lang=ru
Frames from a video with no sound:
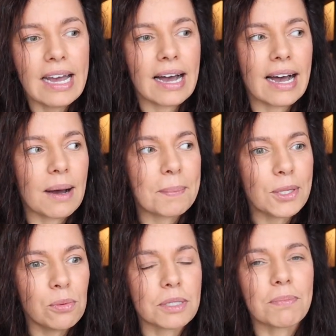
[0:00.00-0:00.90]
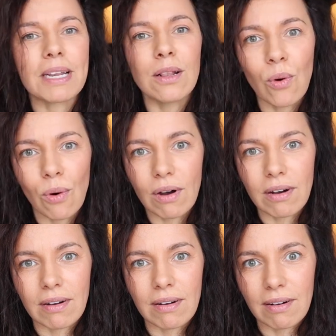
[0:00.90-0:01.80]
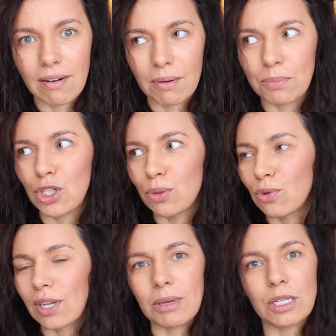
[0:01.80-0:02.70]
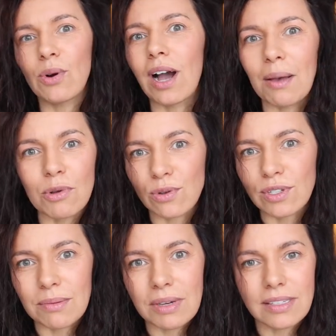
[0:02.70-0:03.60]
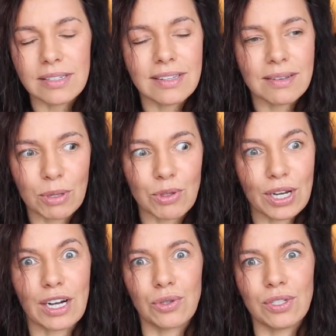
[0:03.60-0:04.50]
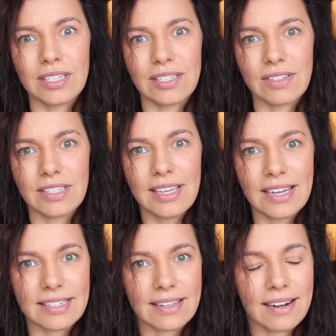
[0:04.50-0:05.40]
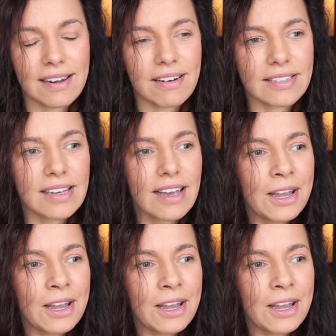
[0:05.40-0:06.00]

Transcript: а, придумать предлог, а, почему там, если он камеру заметит, и потому что я хочу, естественно, снять это для вас.